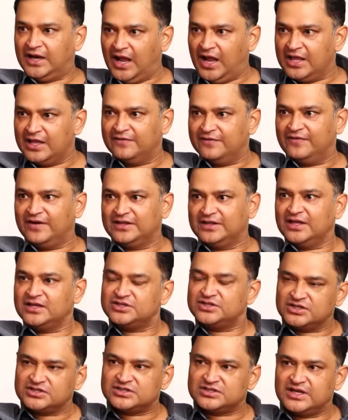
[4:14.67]
डिनाई एवरीथिंग
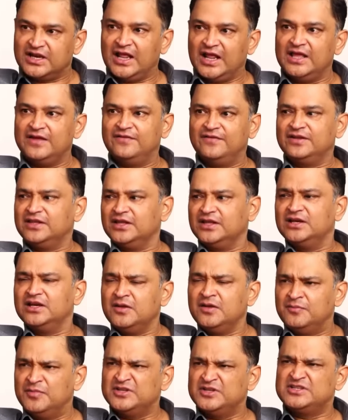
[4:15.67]
जस्ट डिनाई एवरीथिंग
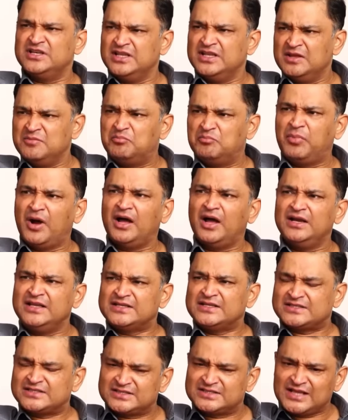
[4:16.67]
इनकी बिजली
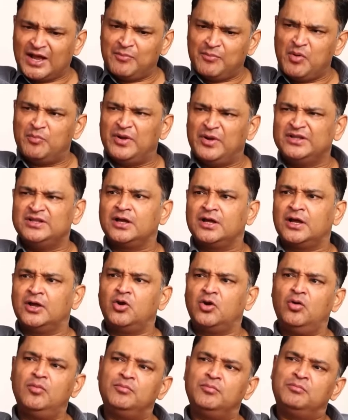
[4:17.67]
पानी सब बंद
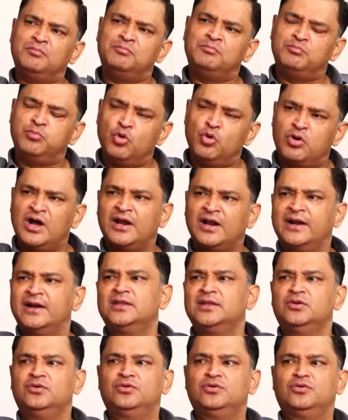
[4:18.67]
करो भूखा
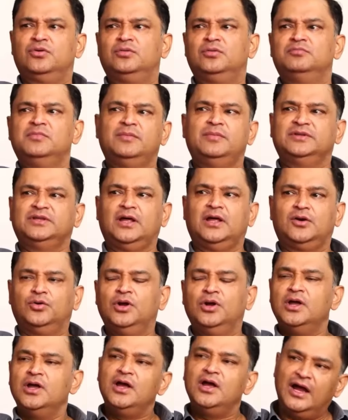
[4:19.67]
रहने दो इनको मैं बता रहा
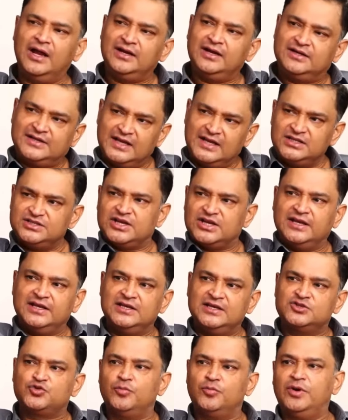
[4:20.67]
हूं एंड टेल
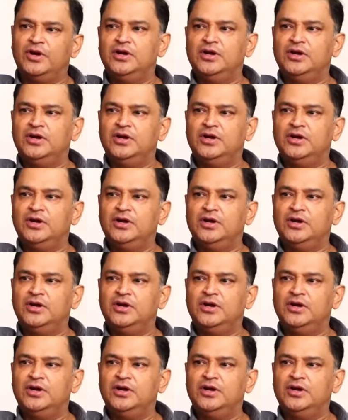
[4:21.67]
चाइनीज